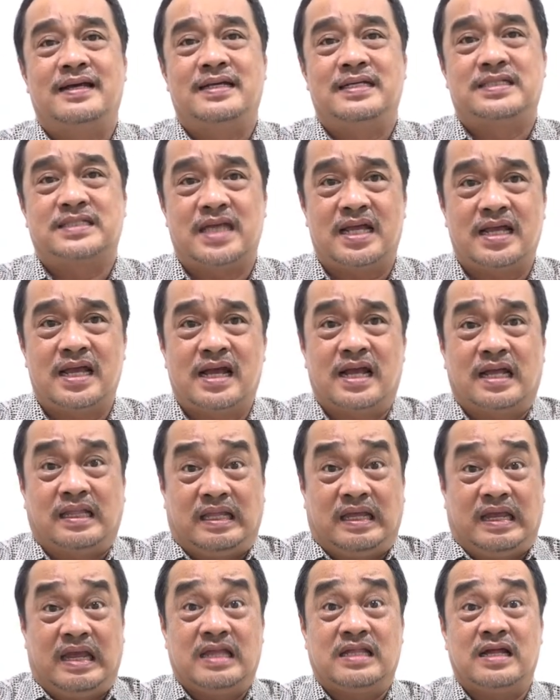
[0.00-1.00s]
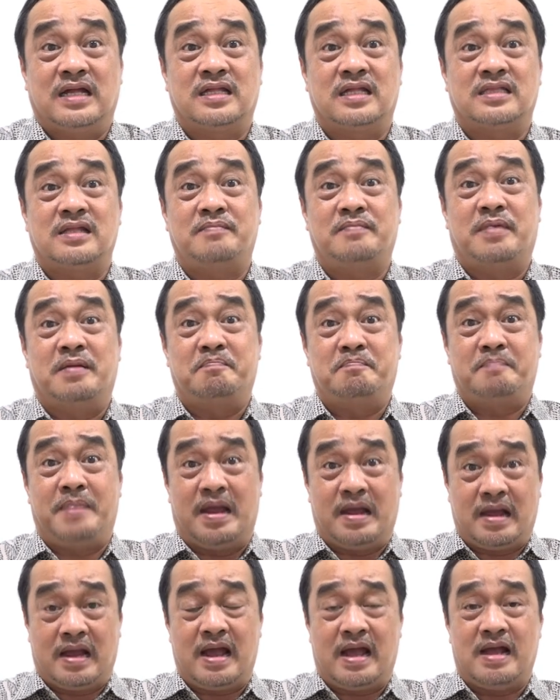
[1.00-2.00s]
sehingga kita tetap
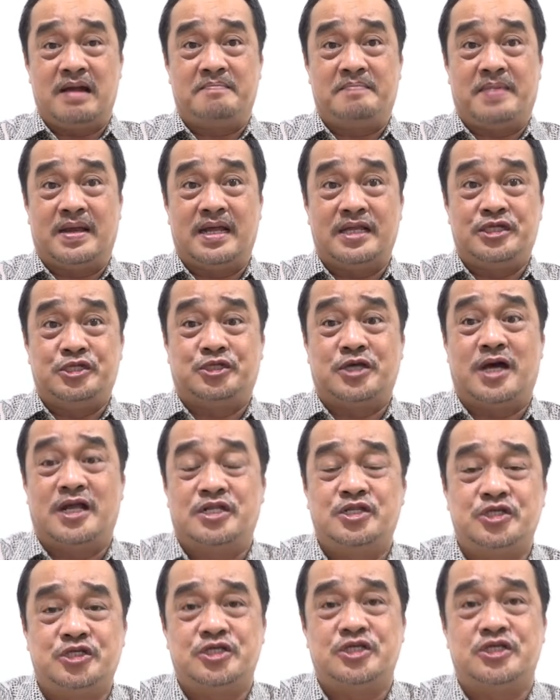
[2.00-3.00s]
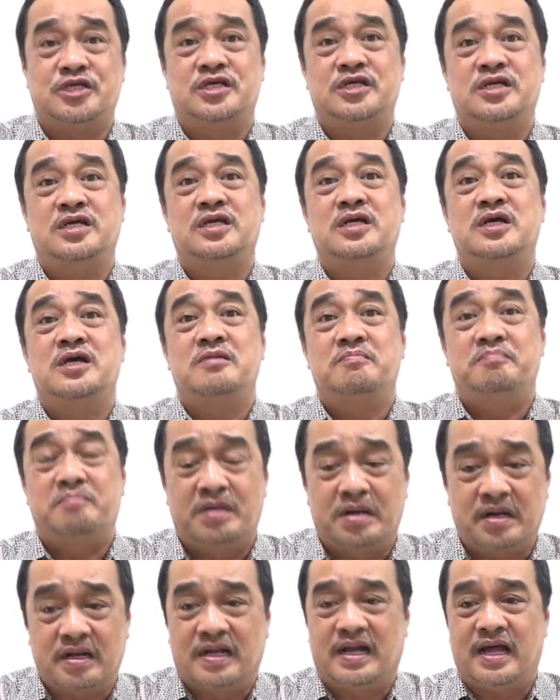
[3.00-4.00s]
berpegang pada janji
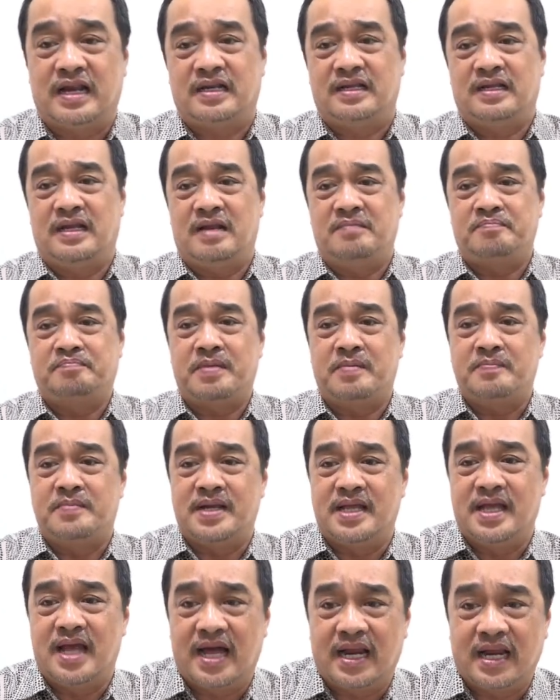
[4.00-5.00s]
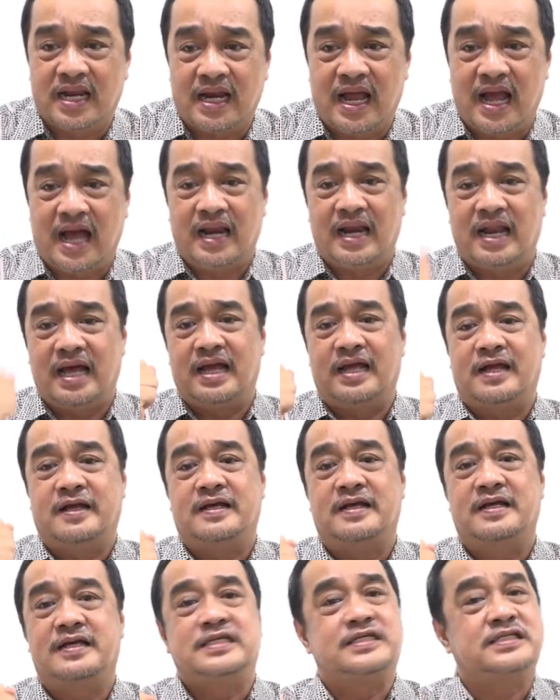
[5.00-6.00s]
berkat dan pemeliharaan Allah
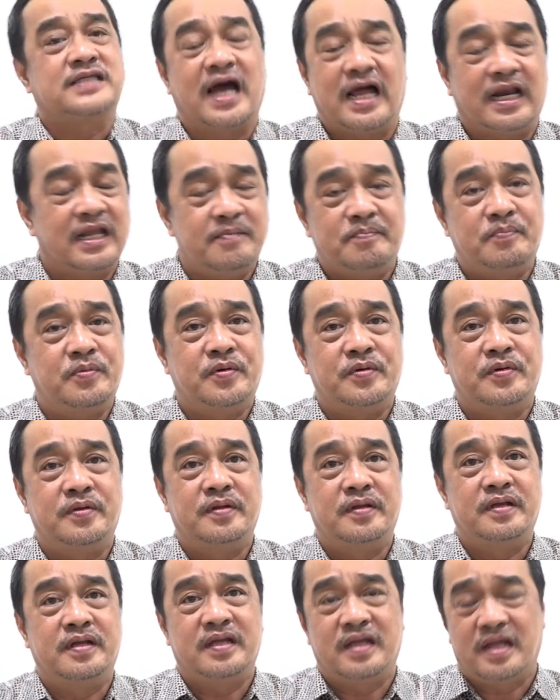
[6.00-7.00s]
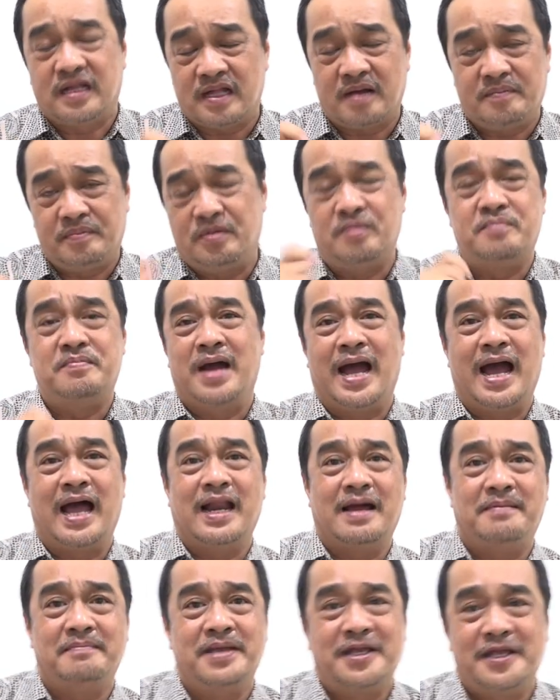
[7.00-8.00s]
sekalipun kita belum
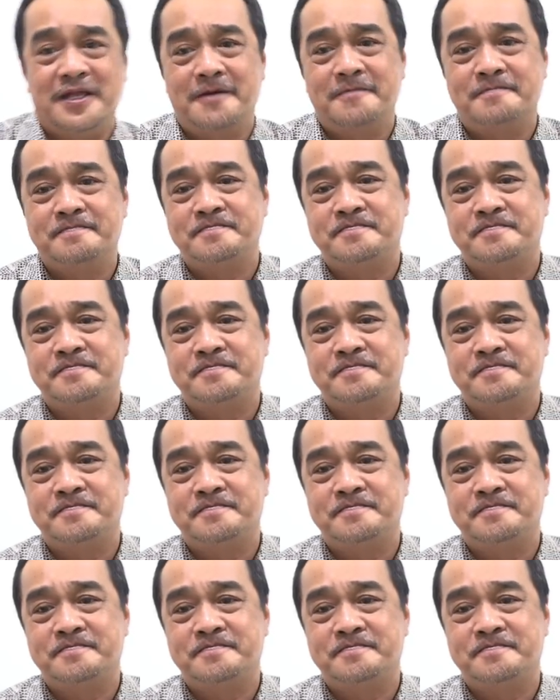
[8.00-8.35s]
mengalaminya.